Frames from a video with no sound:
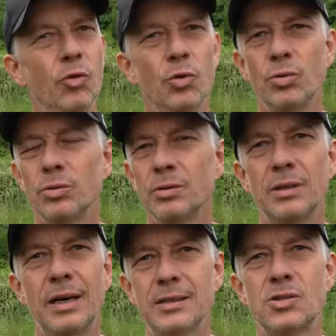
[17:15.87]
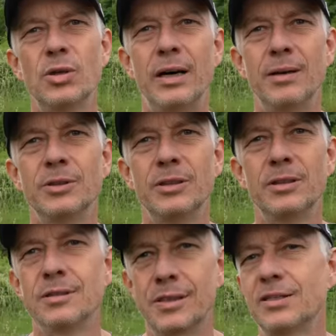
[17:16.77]
Wohnung nachzuahmen,
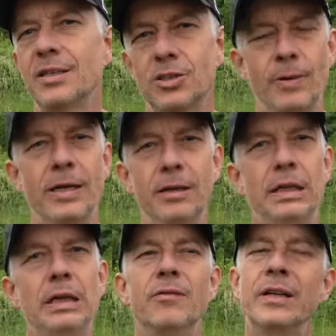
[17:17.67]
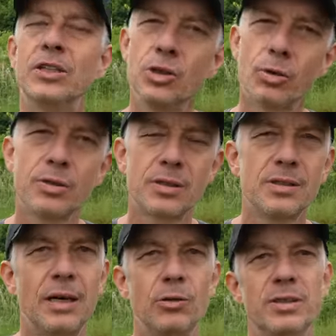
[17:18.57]
sehr, sehr schwer. Wenn ich ein
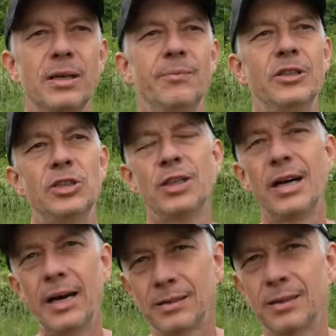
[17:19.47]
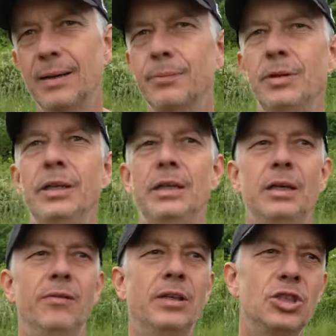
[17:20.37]
größeres Haus habe, wenn ich einen Garten habe,
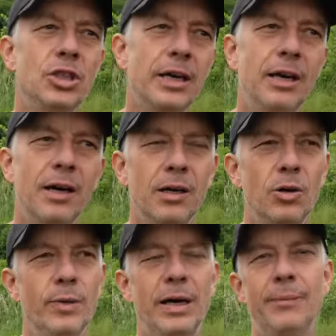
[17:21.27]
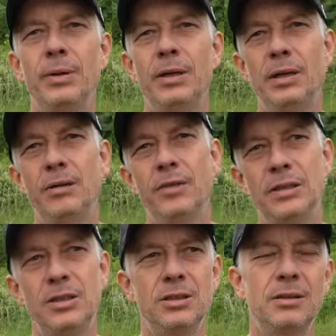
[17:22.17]
wenn ich einen Kellerraum habe, wenn
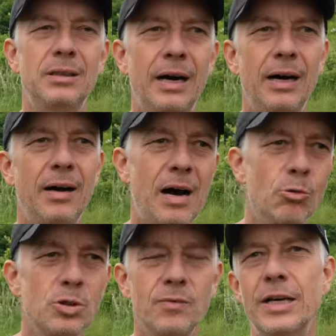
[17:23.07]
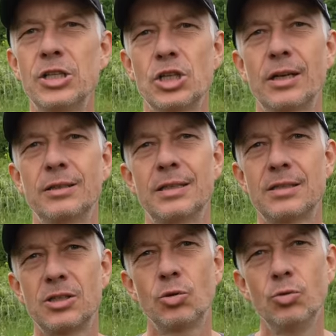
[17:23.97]
ich da ausweichen kann, dass
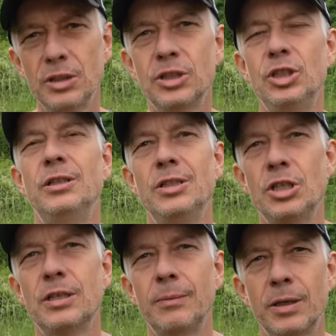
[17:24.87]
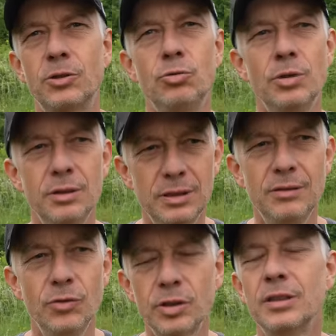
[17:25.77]
ich unterschiedliche Temperaturen,
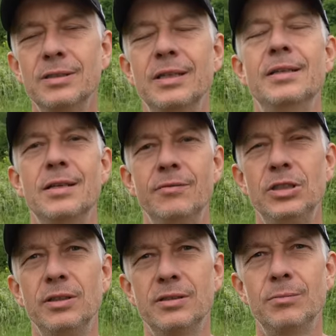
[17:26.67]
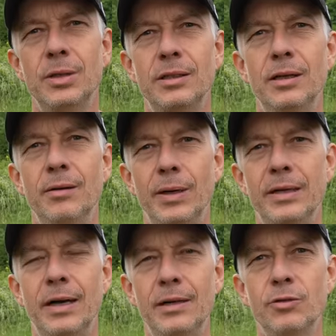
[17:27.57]
die wirklich sehr, sehr wichtig sind bei der, bei
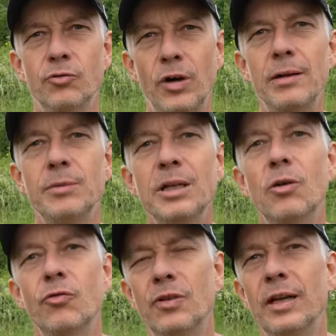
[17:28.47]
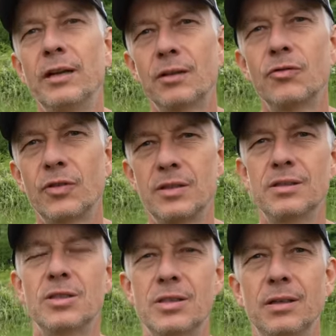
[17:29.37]
der Haltung, vor allen Dingen auf längere
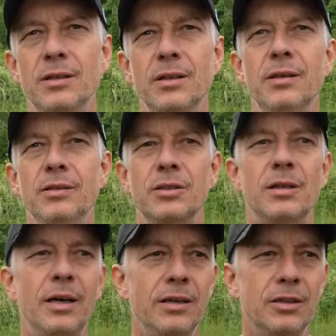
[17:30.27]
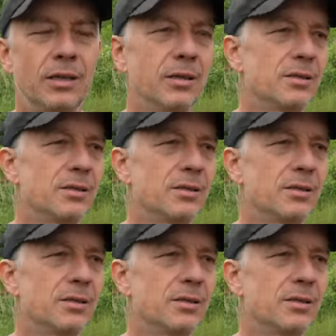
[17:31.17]
Frist gesehen. Ja, ne? ich, klar, ich kann eine